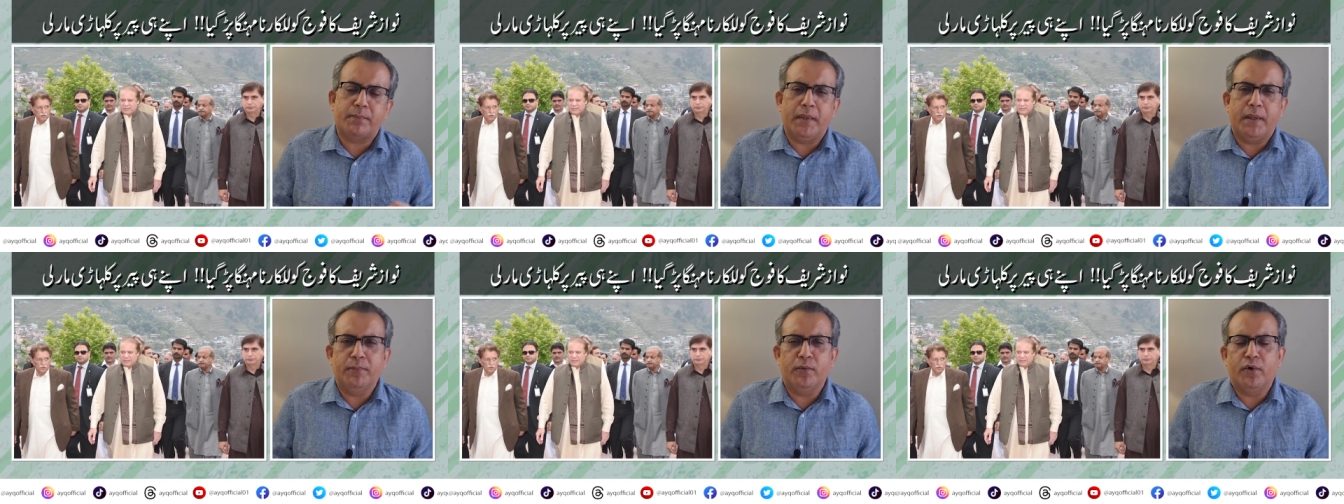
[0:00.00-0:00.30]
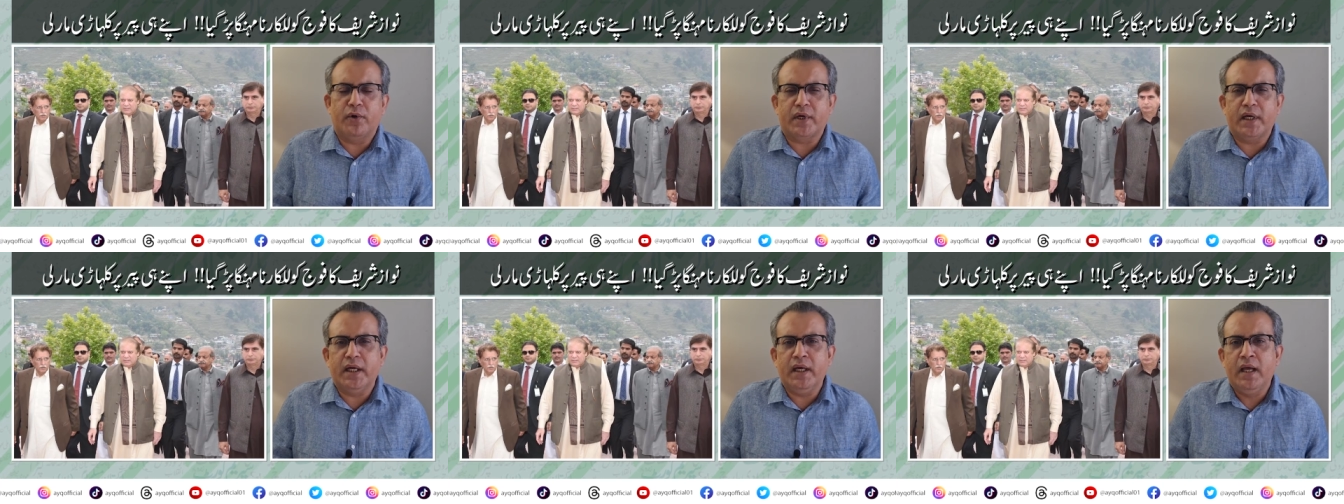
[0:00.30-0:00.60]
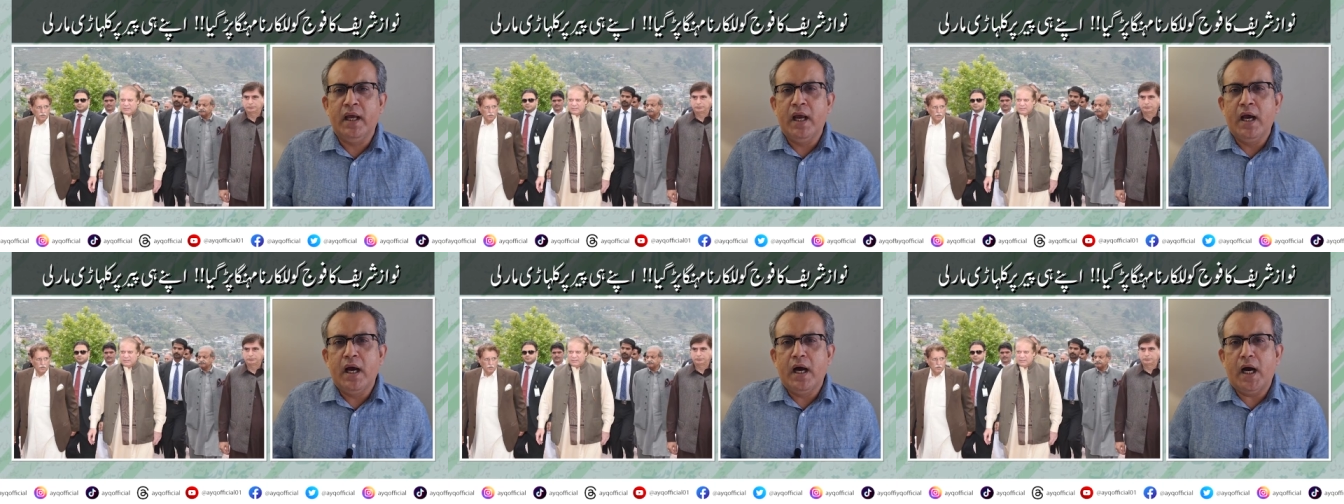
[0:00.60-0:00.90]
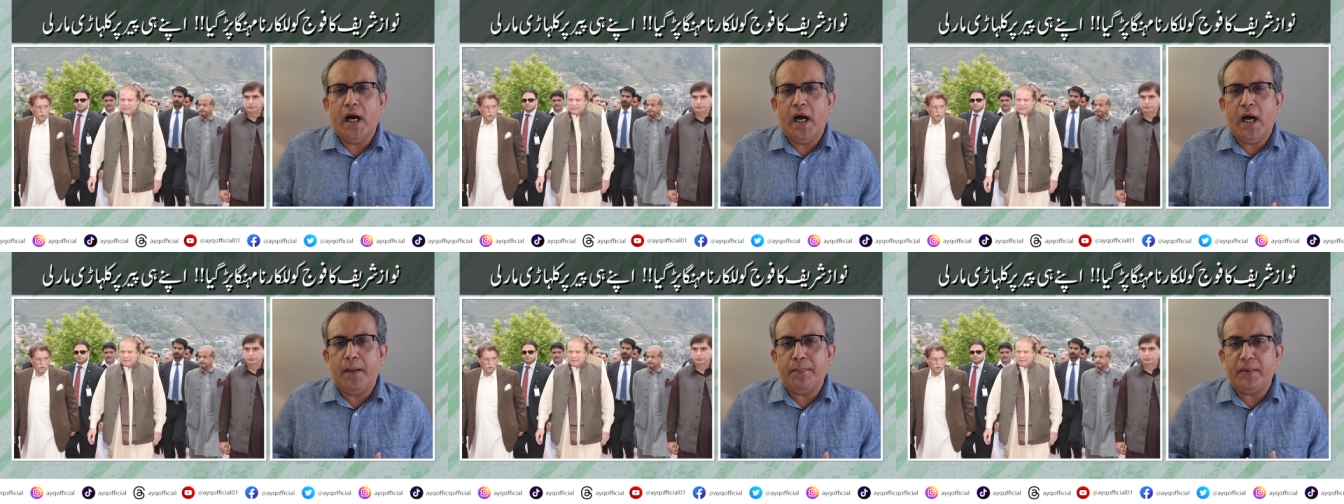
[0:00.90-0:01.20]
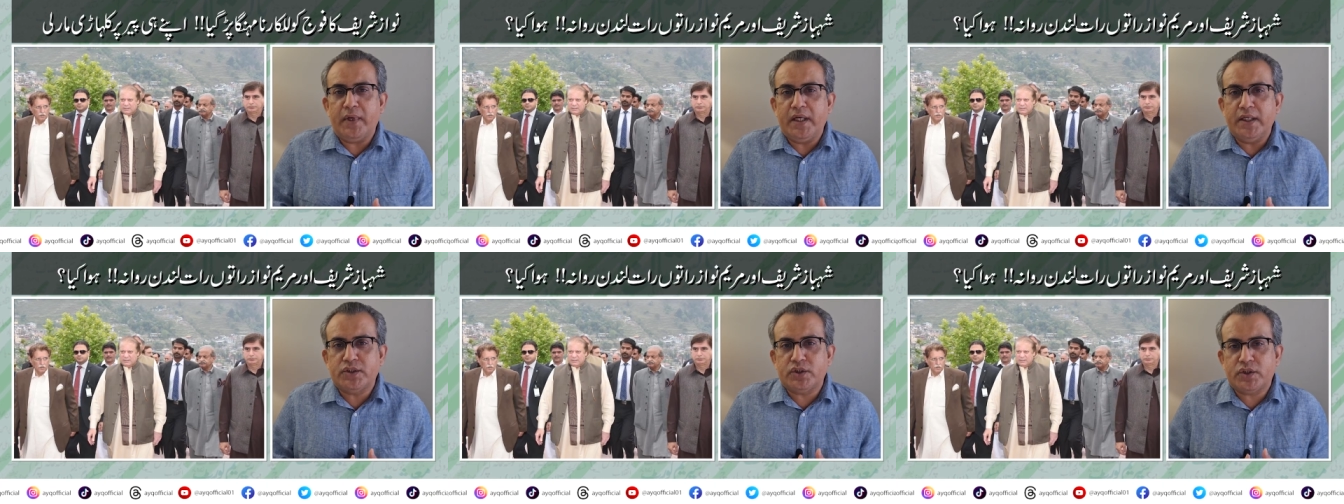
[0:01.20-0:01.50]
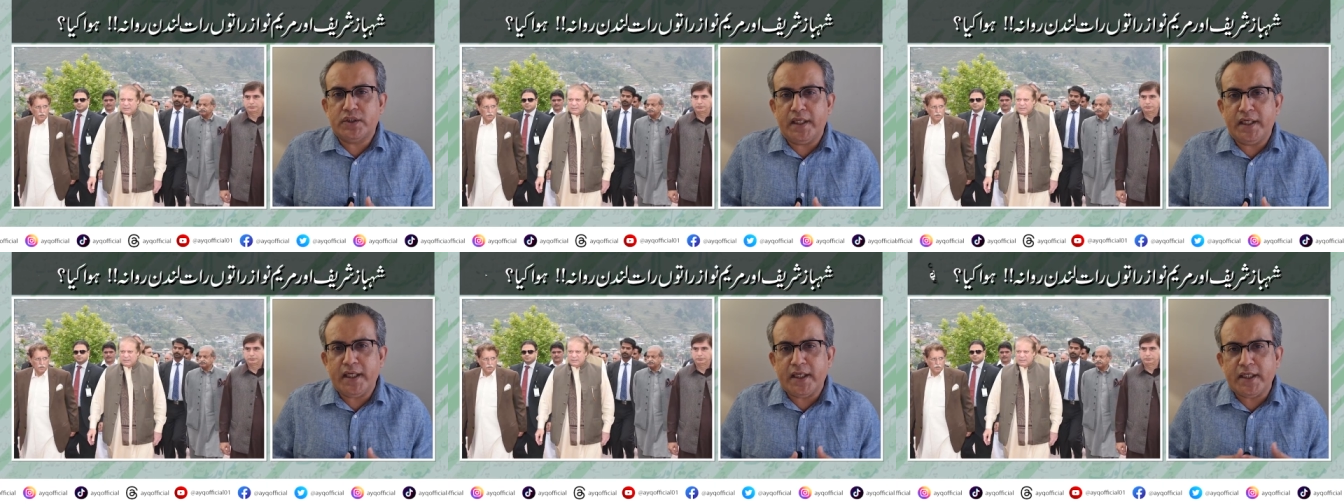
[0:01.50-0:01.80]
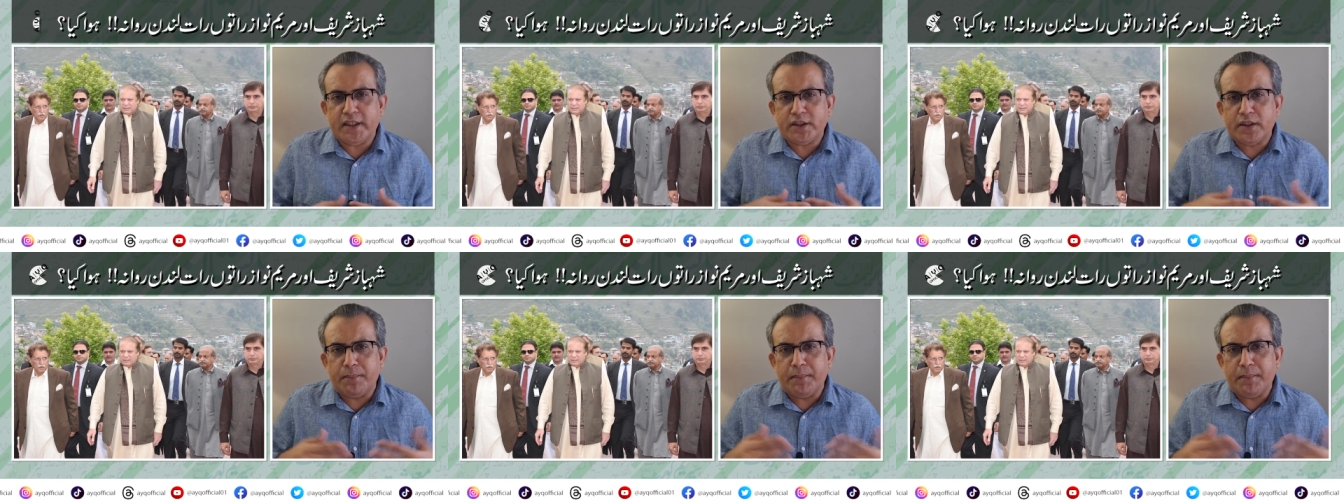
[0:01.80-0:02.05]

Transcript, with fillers: रुपए बोल रहे हैं आप इस तरीके